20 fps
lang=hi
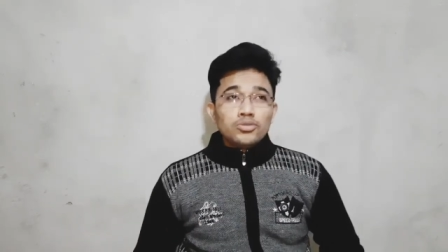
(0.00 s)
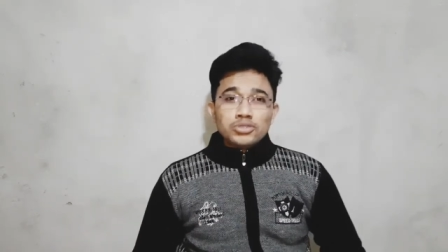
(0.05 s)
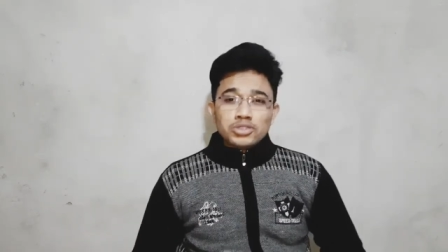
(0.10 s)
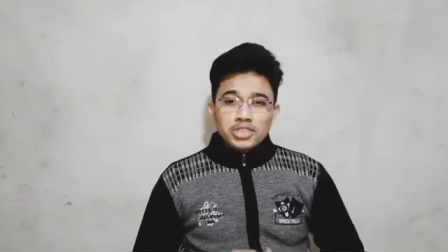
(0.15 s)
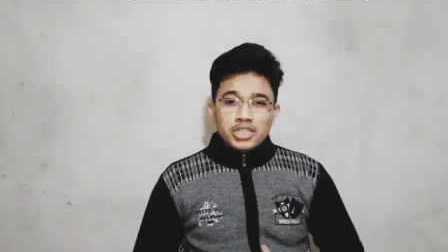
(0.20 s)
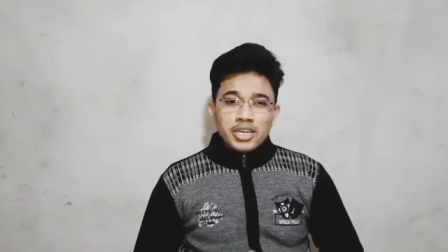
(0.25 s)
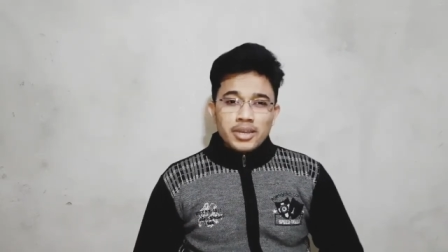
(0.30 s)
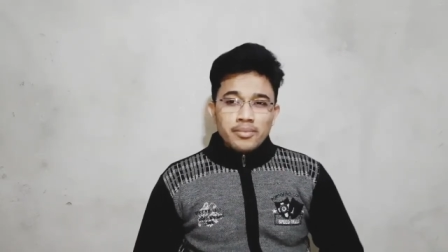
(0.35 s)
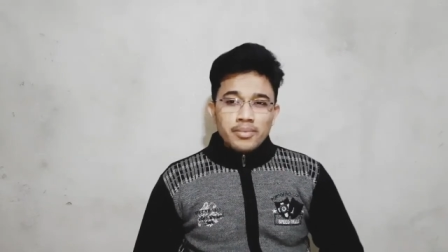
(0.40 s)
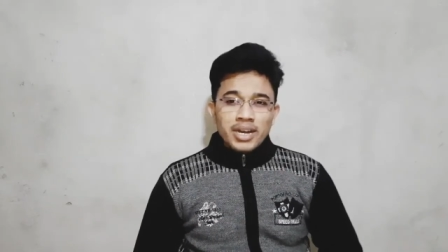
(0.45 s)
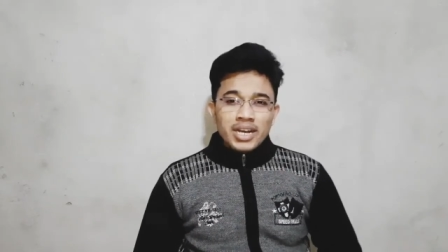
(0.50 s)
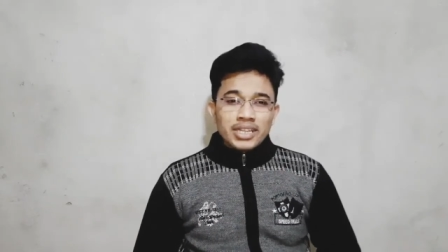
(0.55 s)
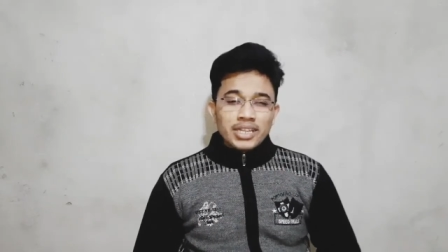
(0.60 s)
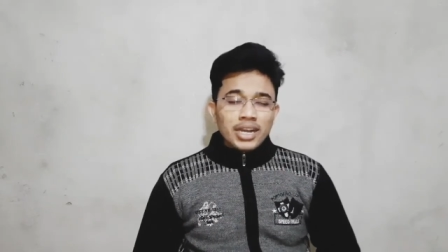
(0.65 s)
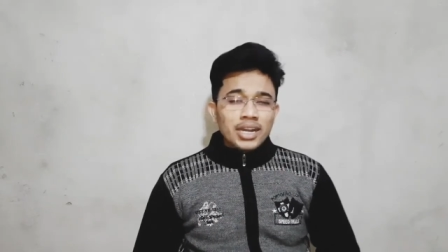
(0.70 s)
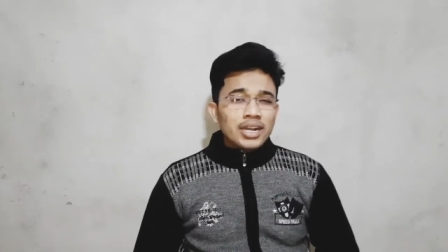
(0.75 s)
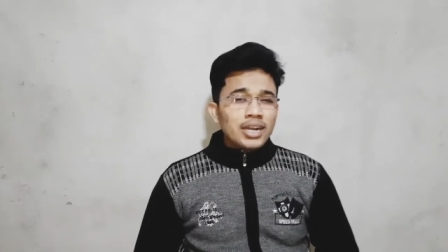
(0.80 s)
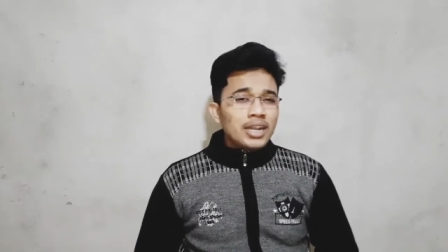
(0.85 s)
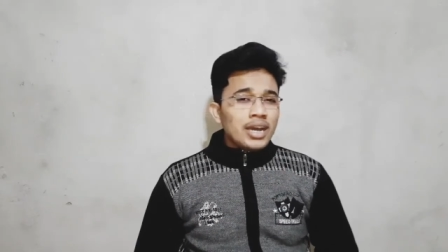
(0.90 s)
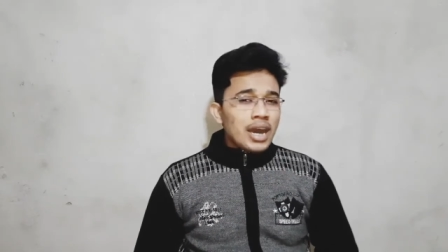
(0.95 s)
उसके
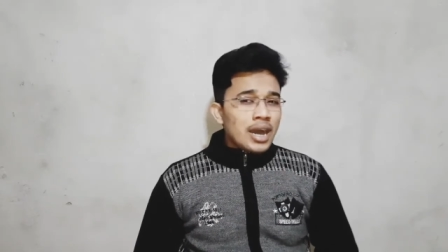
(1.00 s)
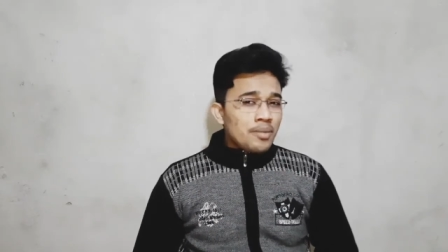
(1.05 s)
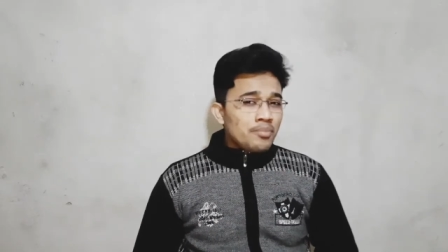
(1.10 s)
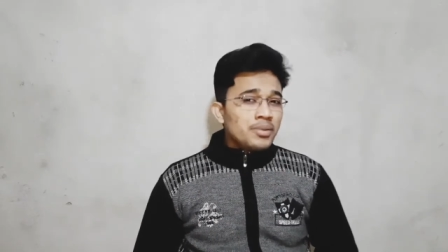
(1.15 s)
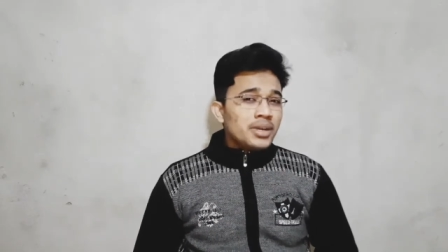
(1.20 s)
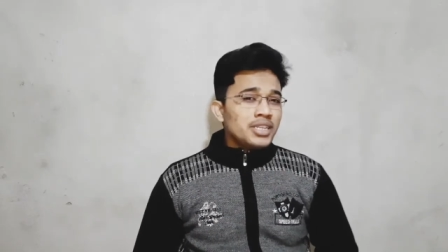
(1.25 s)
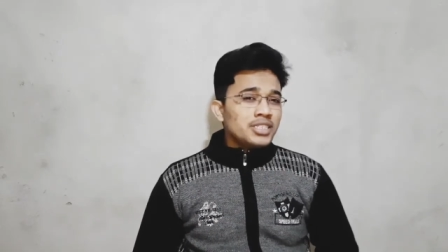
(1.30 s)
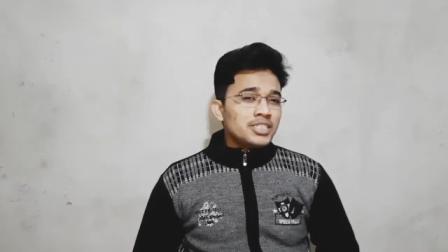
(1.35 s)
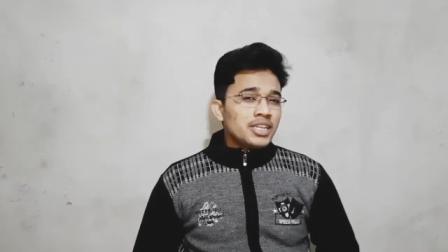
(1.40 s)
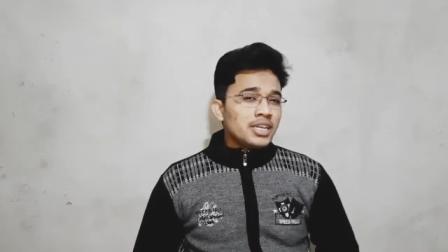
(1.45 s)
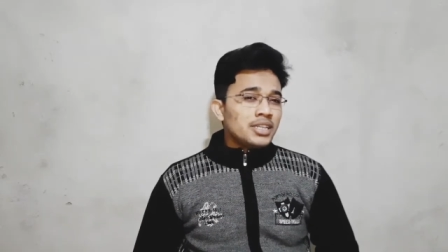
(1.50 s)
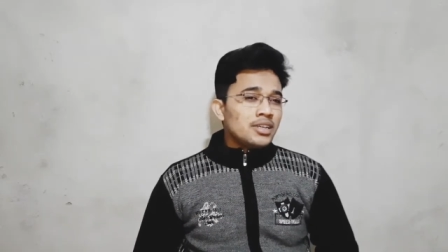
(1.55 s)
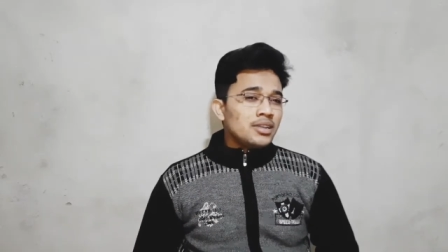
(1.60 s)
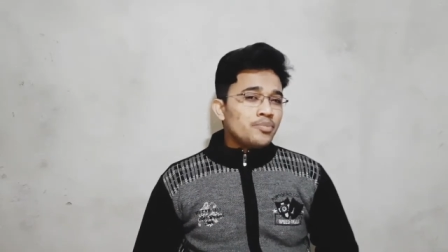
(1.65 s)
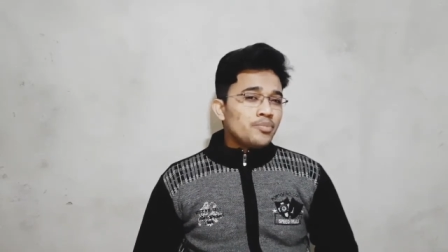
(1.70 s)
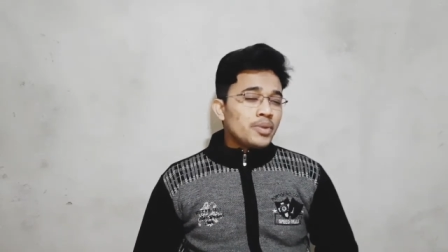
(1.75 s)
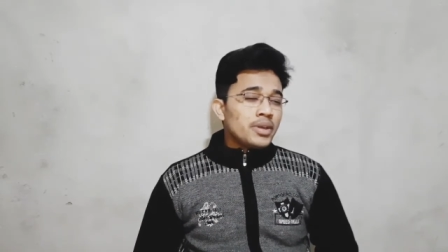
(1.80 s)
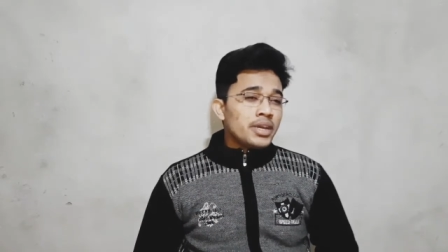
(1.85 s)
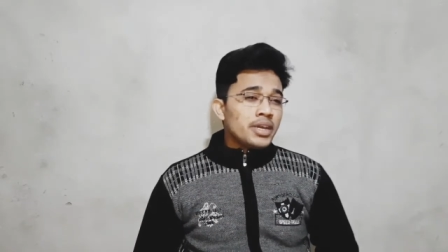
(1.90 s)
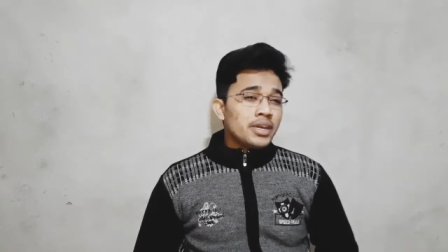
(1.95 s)
बाद अगर आपके चैनल
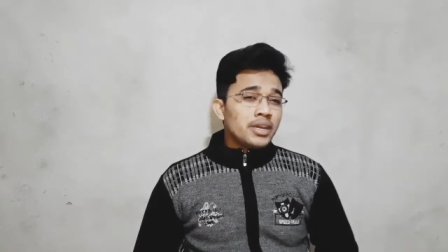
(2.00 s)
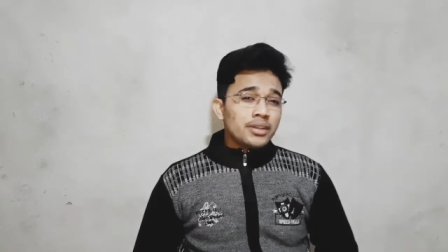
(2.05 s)
पे